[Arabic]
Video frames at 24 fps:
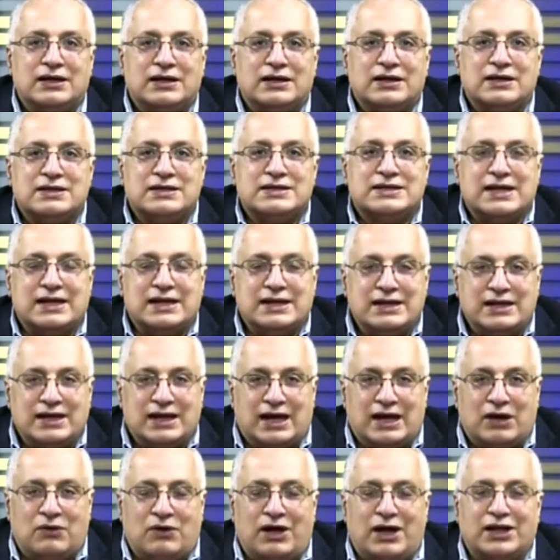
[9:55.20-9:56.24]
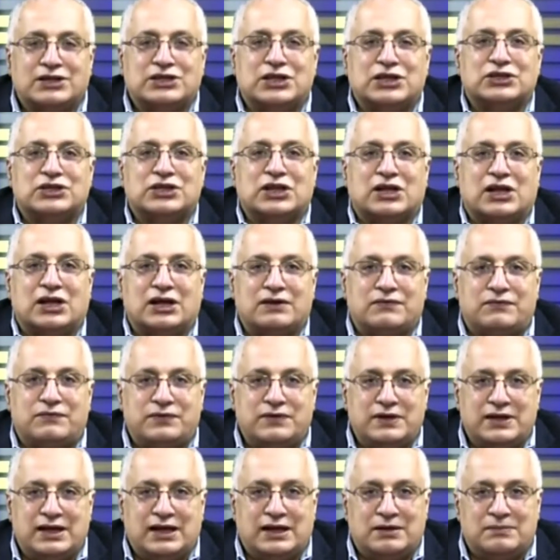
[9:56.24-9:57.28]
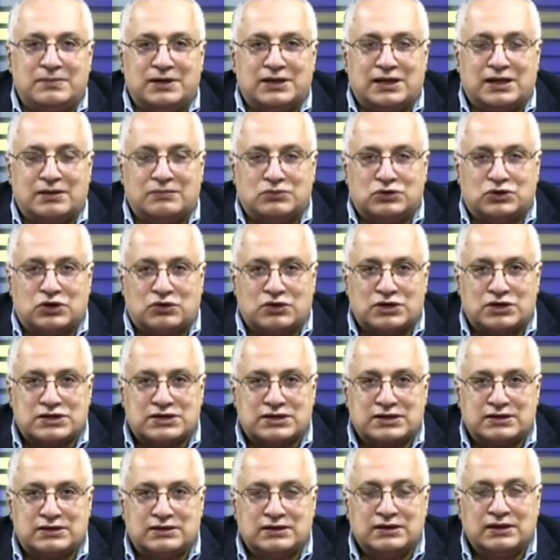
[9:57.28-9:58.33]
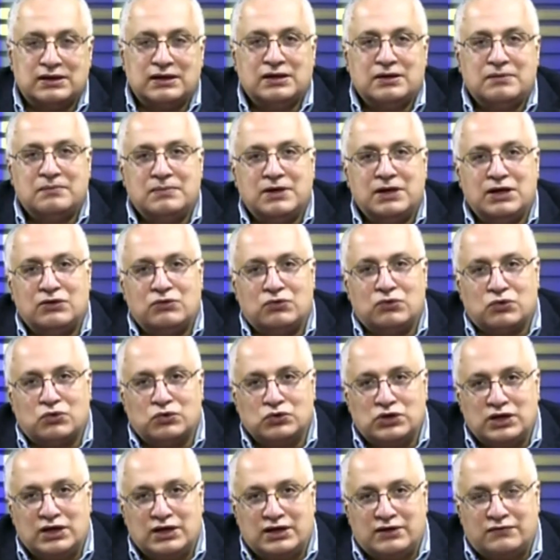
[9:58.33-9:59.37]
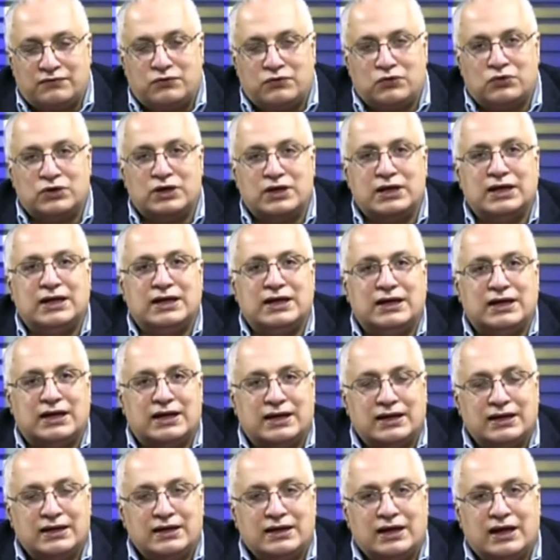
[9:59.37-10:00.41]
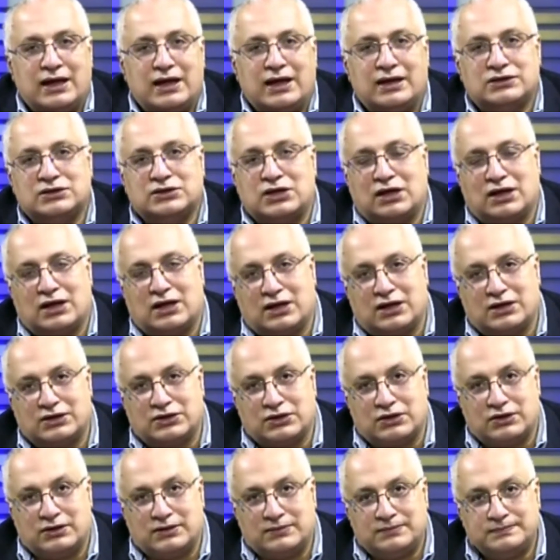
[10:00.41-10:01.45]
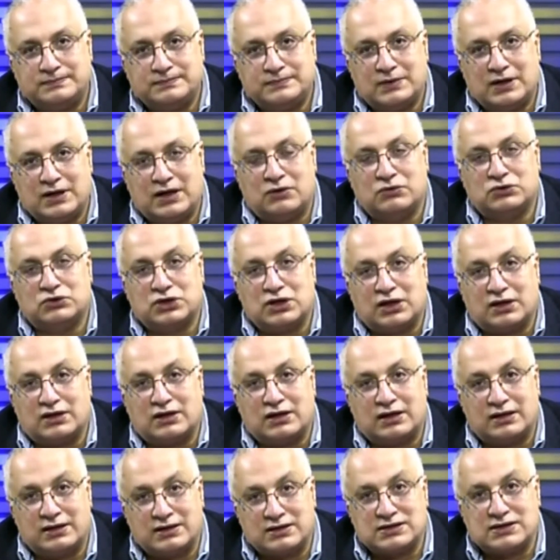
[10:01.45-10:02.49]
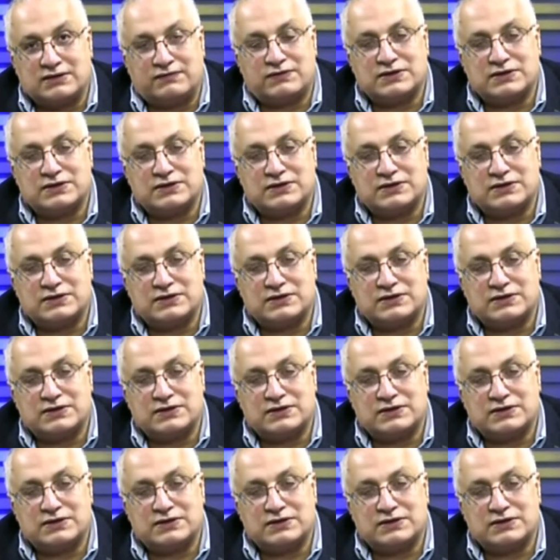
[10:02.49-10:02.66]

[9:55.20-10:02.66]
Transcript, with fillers: سريع أو حتى انتقال في المدى المتوسط من الوقود الإحفوري إلى الطاقة الخضراء أو الطاقة النظيفة